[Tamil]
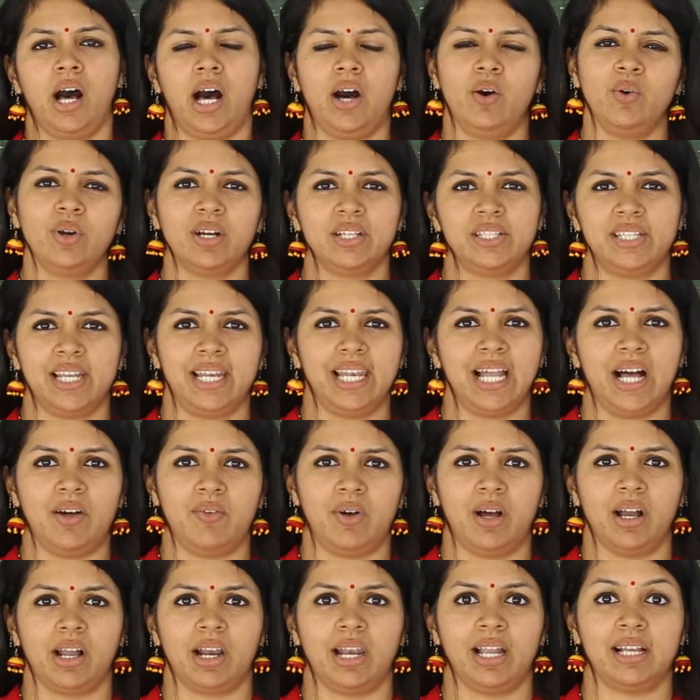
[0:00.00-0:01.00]
அவங்க
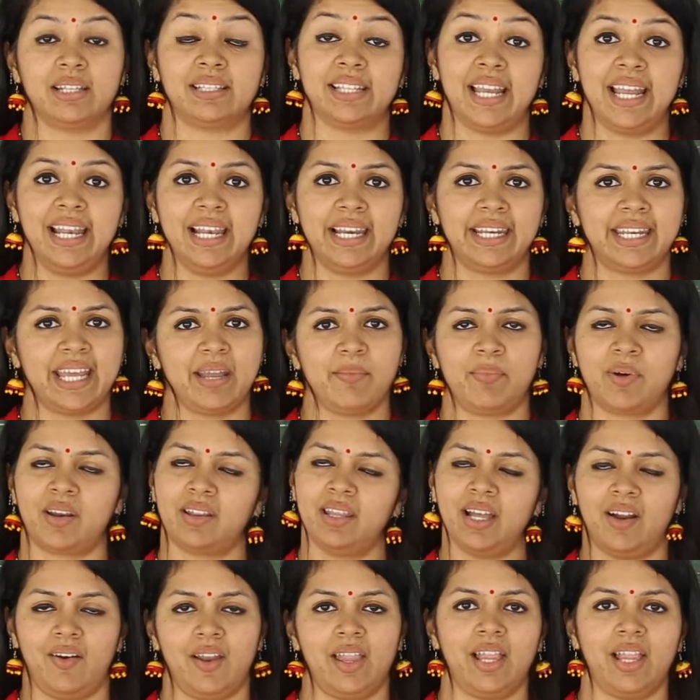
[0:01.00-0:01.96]
ஜெல்லாவாங்களா சைலண்ட் டைப் இருந்தால்